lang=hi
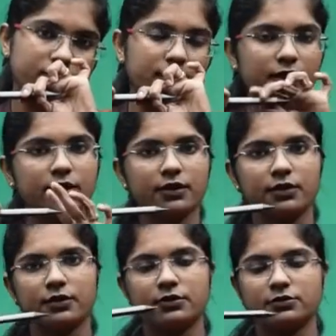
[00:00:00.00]

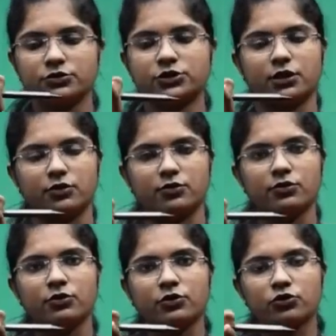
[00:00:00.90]
ठीक
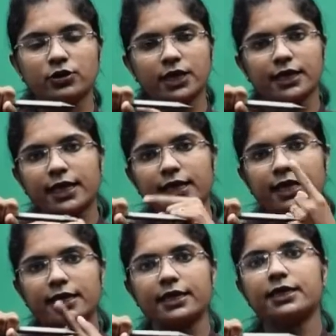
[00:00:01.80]
चलो तो ये
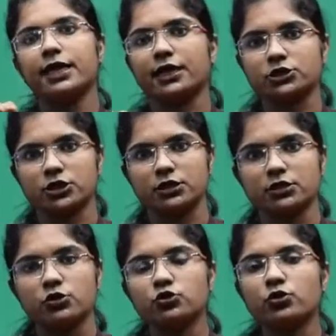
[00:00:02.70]
कहलाएगा रिएक्शन
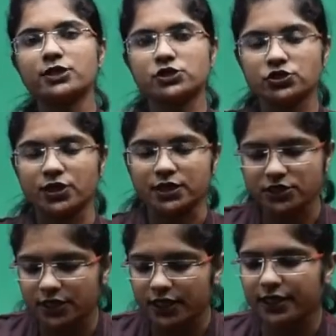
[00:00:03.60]
तो
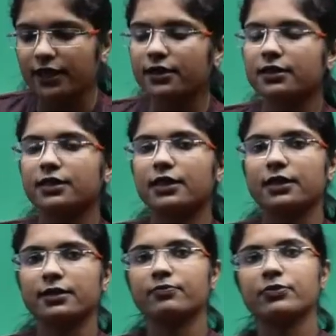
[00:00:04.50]
स्ट्रक्चर क्या करता
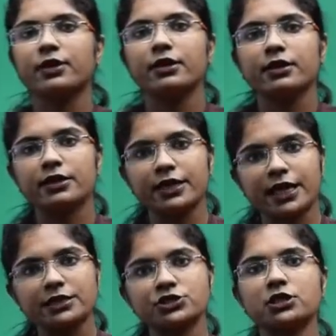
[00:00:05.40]
है
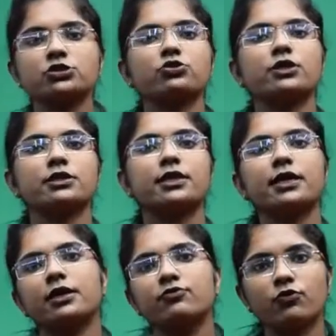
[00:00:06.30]
रिएक्शन जो देता
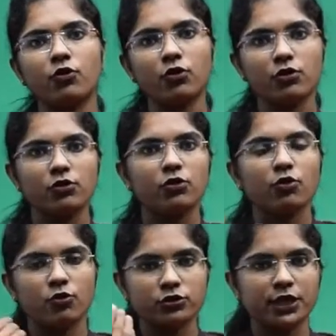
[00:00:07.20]
है वो
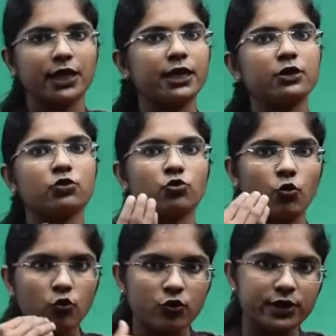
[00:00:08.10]
होता है
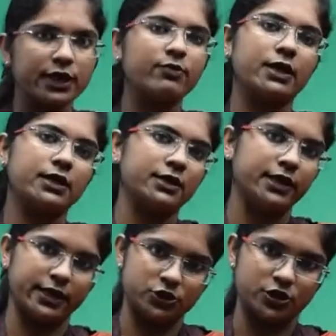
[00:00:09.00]
रोकने वाला
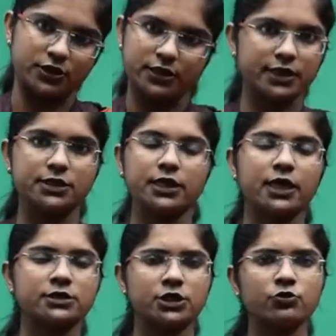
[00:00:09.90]
रिएक्शन कैसा
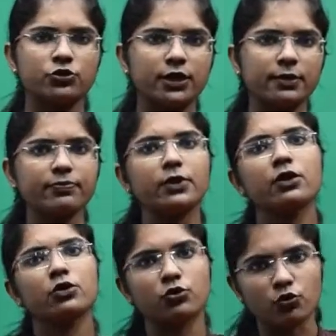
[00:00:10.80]
रिएक्शन होता है
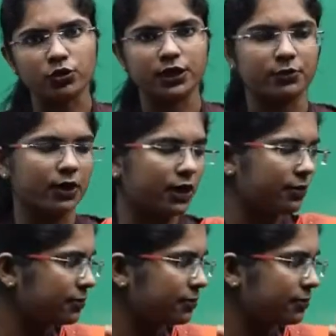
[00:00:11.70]
रोकने वाला